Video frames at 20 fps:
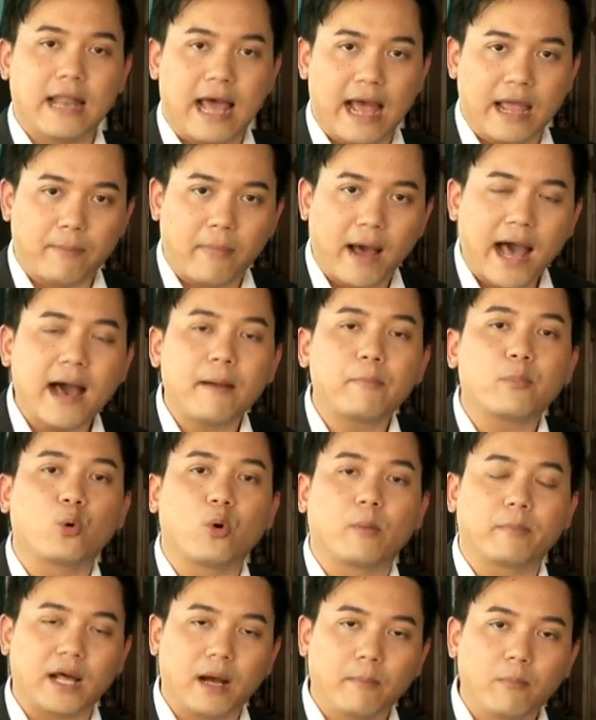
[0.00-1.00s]
ในภาพร
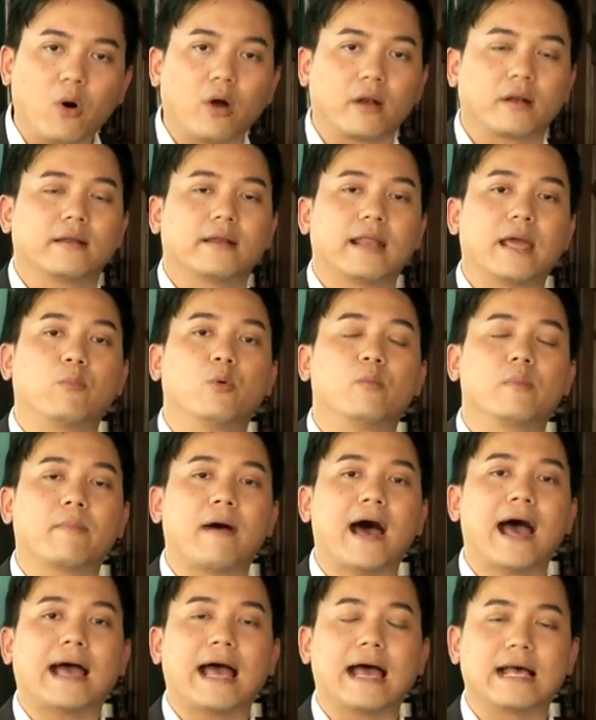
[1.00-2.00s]
วมทั้งหมดในภูมิ
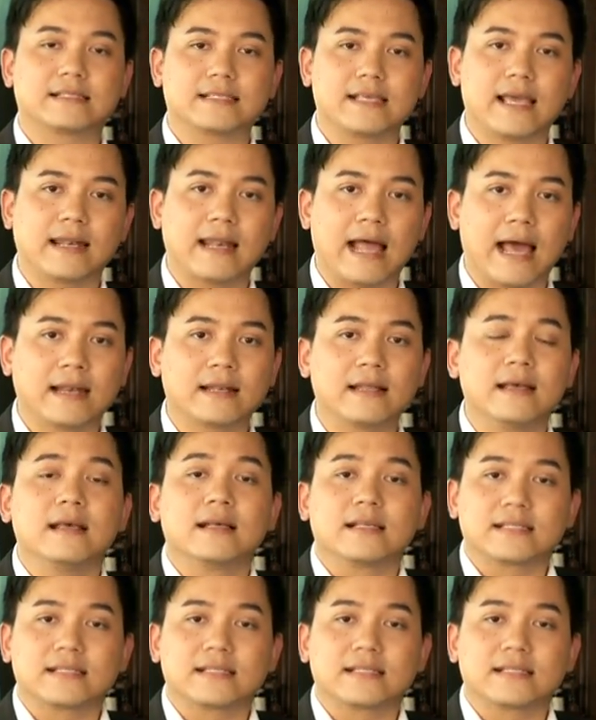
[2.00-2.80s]
ภาคอาเซียนนั้น